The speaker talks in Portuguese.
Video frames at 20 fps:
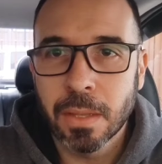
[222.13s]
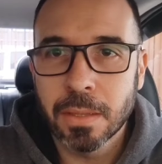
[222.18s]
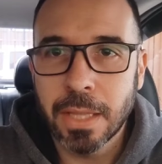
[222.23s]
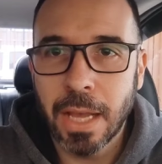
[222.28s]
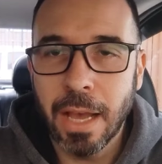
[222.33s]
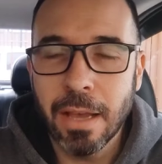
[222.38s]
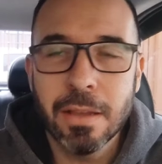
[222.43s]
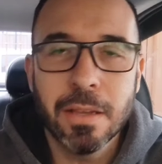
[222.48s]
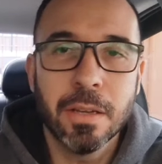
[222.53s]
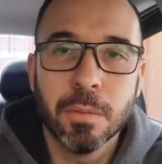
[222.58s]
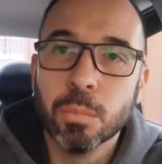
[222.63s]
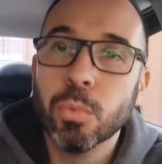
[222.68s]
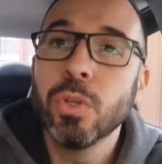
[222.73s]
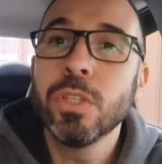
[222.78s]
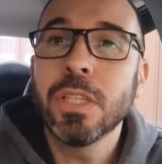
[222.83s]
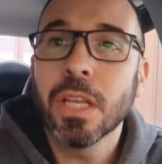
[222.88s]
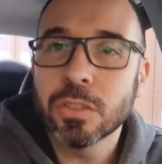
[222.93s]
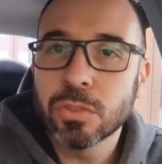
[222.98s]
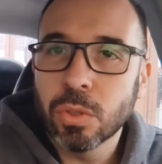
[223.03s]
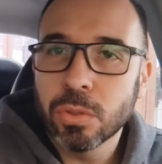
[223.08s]
Tá?
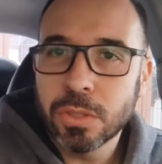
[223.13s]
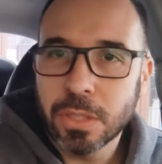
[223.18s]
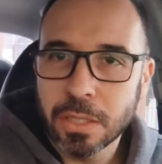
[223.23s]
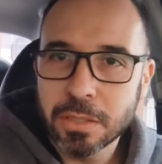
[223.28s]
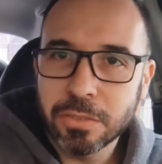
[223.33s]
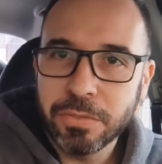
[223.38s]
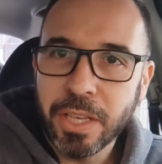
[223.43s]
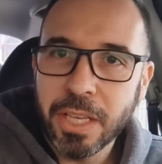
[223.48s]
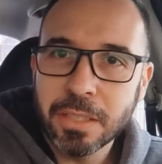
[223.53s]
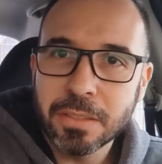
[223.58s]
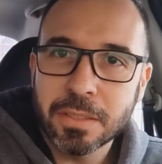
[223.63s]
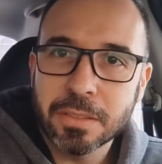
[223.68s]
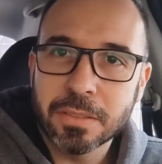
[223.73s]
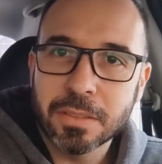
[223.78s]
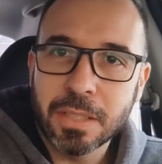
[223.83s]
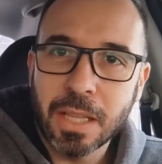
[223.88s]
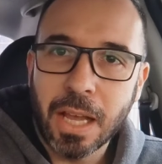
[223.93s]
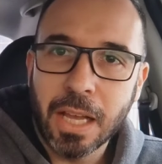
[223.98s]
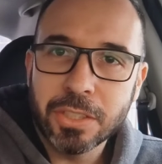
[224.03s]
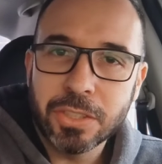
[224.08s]
Muitas outras vezes,
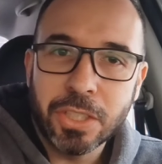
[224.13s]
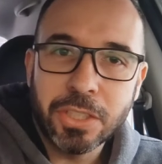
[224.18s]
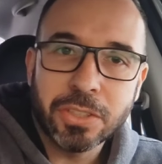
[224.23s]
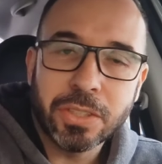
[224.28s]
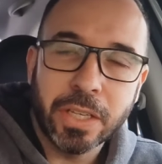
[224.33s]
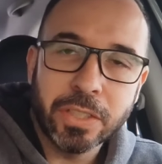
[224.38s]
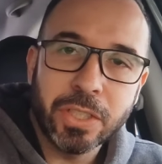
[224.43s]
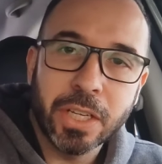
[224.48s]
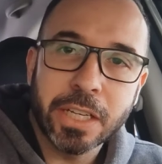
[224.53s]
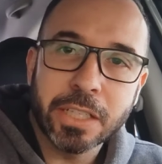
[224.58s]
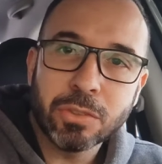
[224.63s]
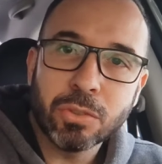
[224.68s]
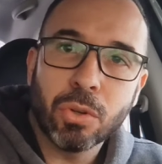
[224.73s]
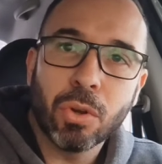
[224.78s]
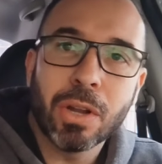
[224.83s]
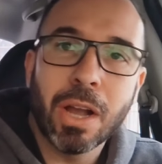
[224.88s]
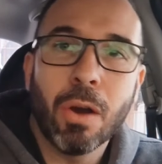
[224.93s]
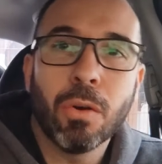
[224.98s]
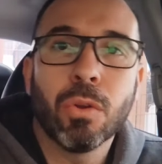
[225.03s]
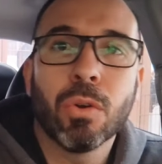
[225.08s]
tá? A gente está chegando no
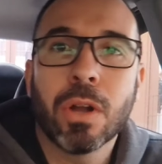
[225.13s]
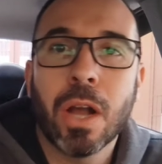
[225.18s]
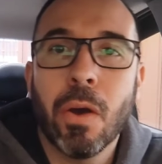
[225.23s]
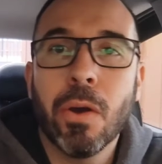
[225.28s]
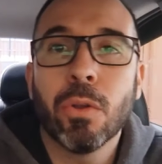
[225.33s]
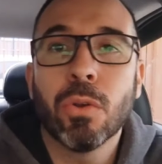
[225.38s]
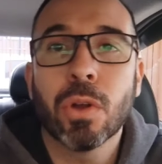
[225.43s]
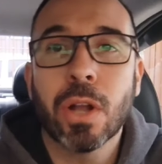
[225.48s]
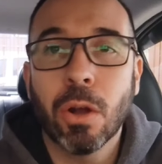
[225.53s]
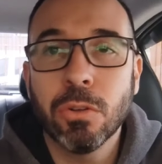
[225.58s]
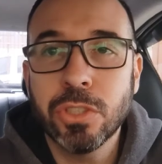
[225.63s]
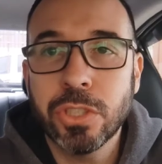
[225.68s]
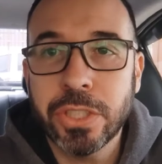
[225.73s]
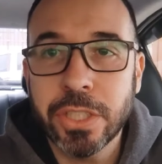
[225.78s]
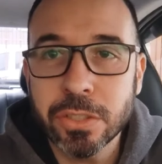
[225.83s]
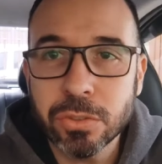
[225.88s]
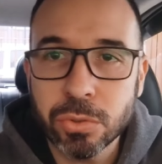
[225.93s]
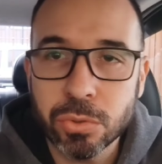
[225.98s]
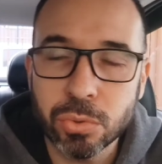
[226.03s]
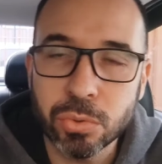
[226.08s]
local, o local é um local de
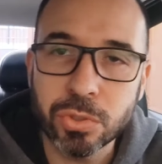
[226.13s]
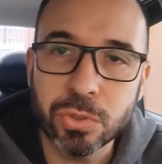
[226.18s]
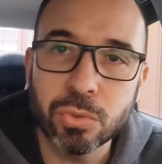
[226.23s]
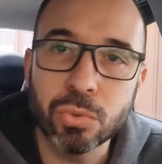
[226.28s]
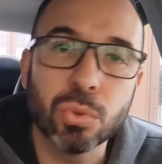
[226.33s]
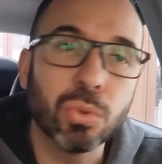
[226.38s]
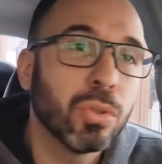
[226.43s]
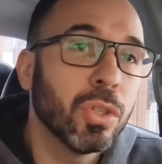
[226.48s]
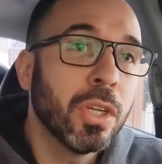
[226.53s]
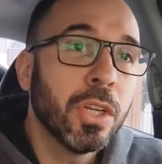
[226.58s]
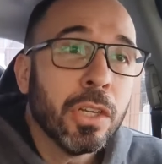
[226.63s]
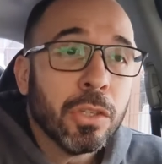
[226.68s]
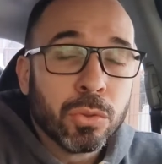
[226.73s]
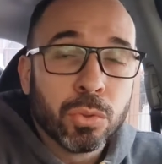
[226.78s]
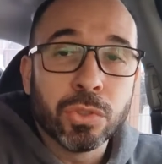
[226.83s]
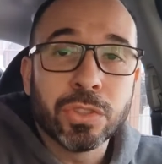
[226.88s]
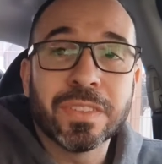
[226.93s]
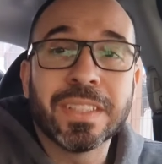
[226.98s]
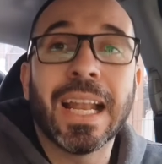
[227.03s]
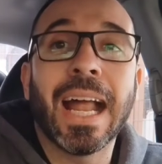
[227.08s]
risco, nos, no,
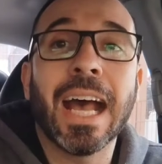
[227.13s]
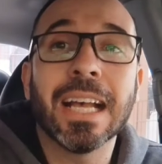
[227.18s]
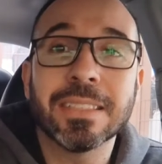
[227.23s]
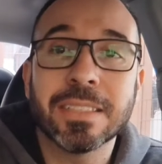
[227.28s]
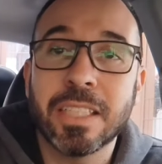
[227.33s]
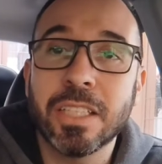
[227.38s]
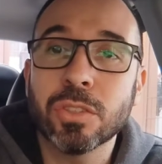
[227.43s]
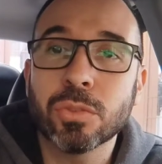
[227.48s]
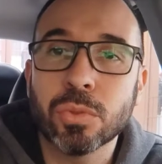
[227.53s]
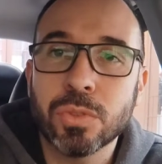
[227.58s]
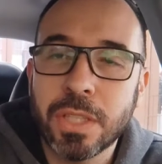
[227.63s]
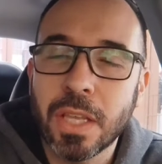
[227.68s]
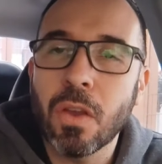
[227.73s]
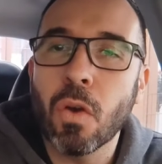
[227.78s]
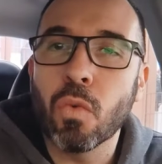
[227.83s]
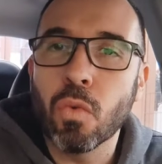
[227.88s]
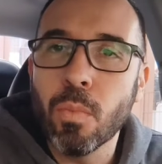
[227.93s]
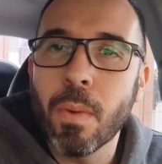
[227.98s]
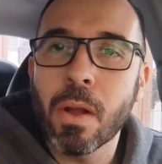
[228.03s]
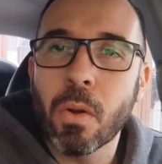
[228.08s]
nos traz risco, tem
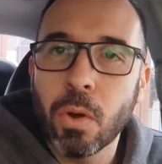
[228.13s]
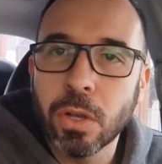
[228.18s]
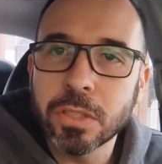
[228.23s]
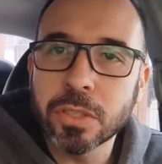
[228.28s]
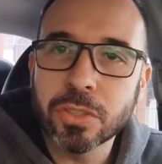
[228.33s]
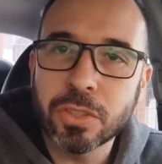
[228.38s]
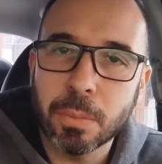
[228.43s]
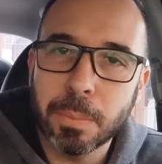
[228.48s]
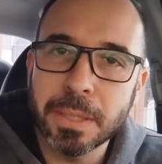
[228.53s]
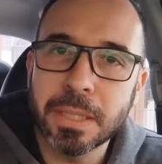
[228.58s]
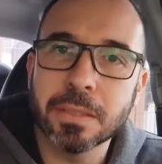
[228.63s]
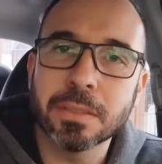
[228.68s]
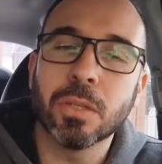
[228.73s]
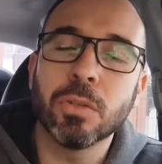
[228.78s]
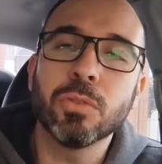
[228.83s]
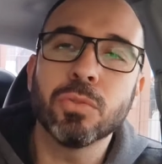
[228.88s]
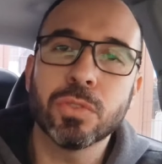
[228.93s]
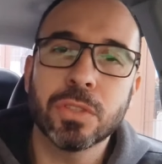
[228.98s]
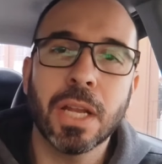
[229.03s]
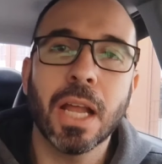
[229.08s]
alguma coisa que chama
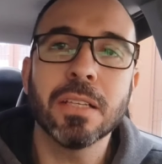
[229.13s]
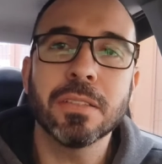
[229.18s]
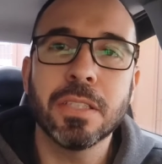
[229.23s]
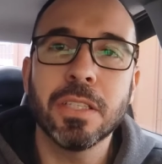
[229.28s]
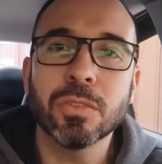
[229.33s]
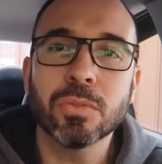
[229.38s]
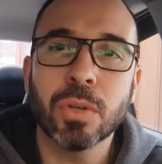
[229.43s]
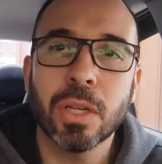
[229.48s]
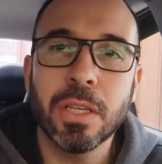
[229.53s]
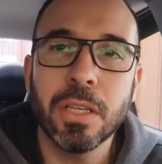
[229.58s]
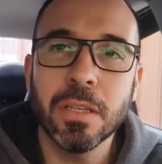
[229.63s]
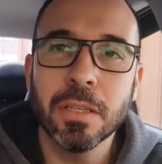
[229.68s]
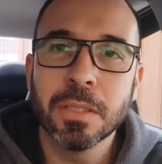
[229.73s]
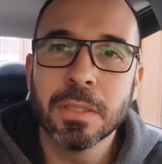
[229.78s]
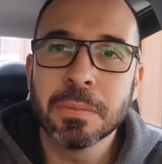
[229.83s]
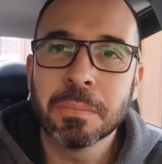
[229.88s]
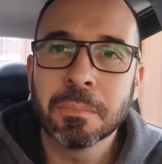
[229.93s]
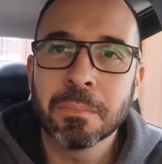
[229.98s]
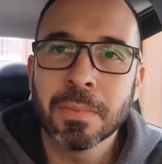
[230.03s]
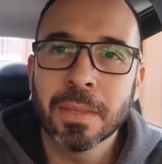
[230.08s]
atenção e nos traz risco ali
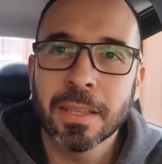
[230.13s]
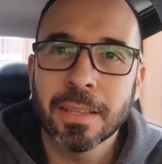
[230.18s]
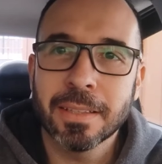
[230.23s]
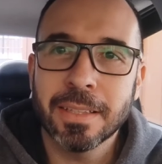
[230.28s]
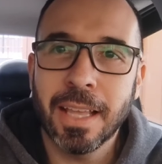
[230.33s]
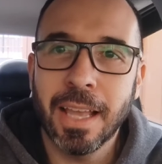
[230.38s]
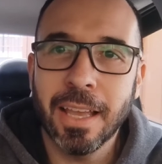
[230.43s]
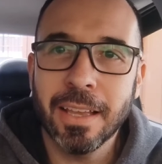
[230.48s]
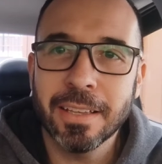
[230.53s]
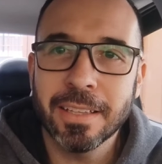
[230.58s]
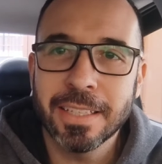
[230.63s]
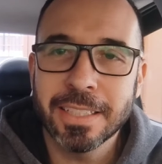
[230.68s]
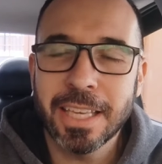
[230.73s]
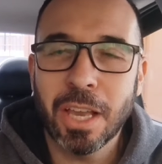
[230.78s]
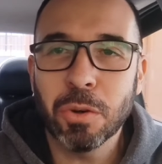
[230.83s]
né?